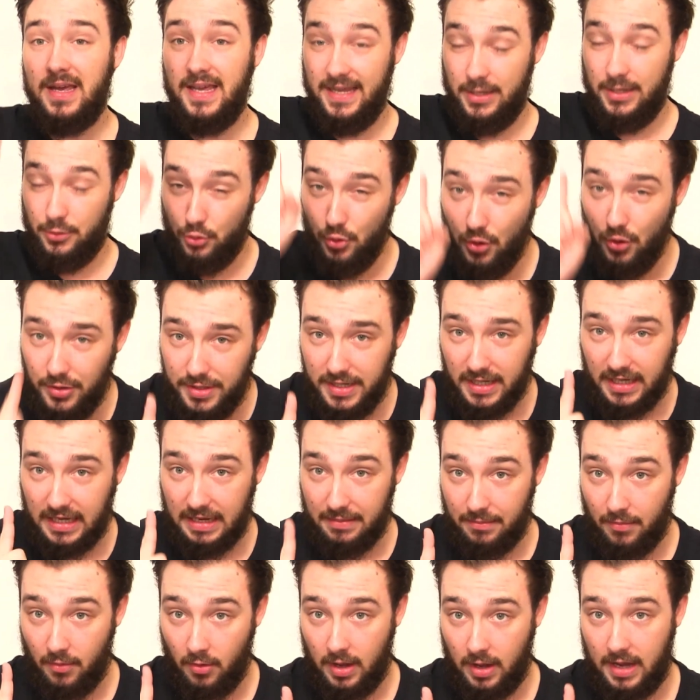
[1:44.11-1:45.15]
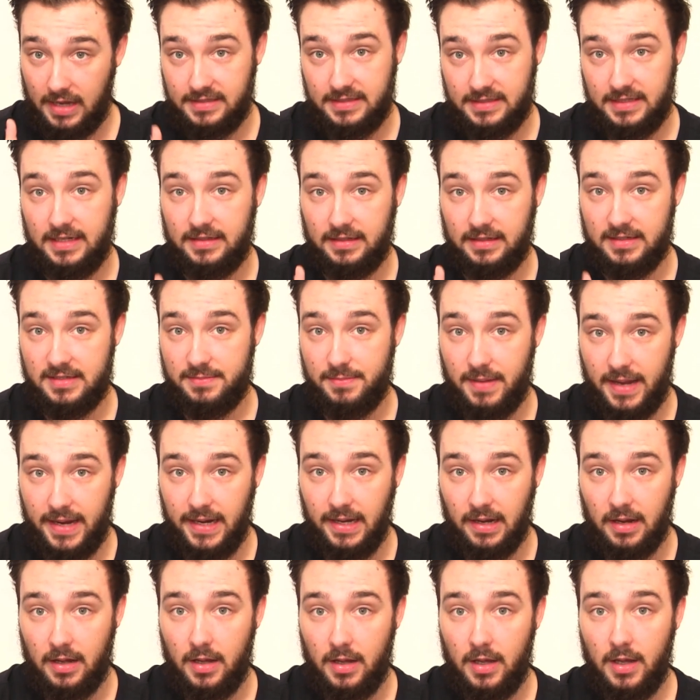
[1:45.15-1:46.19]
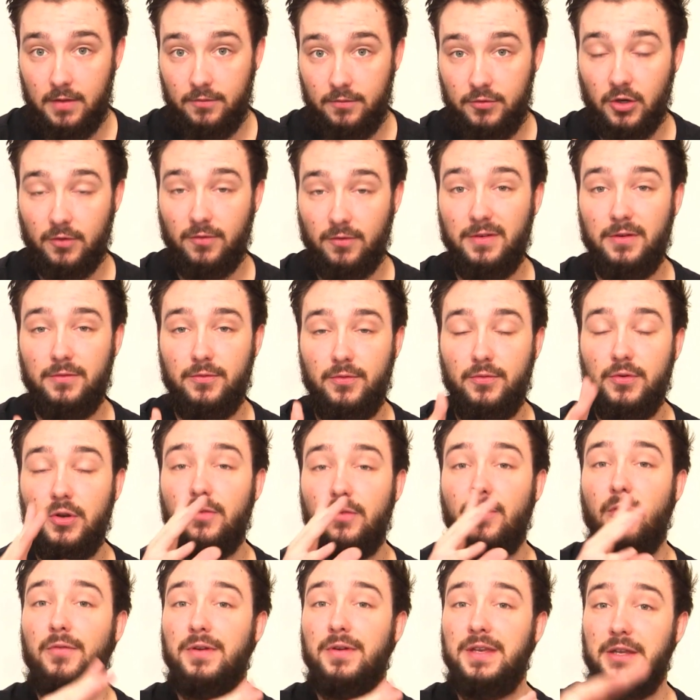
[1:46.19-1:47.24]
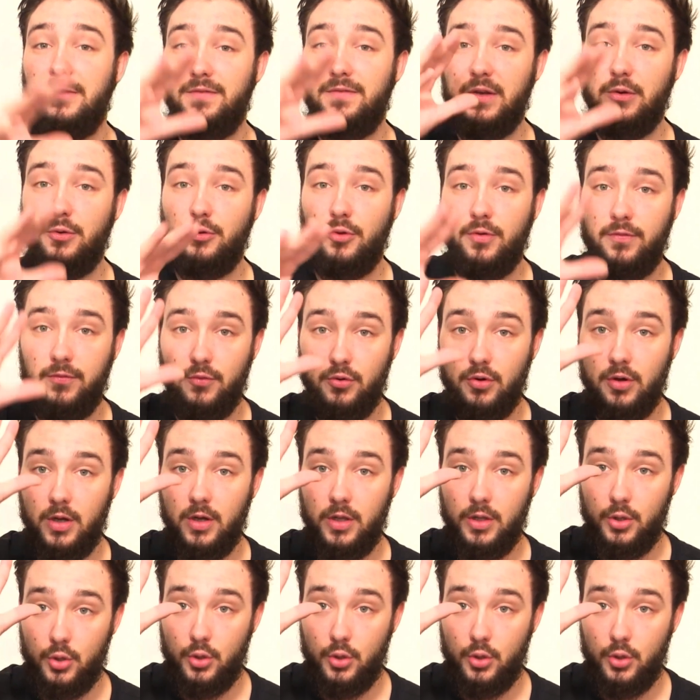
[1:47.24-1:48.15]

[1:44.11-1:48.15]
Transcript: Et uniquement à cette adresse mail, vous devez envoyer une vidéo de vous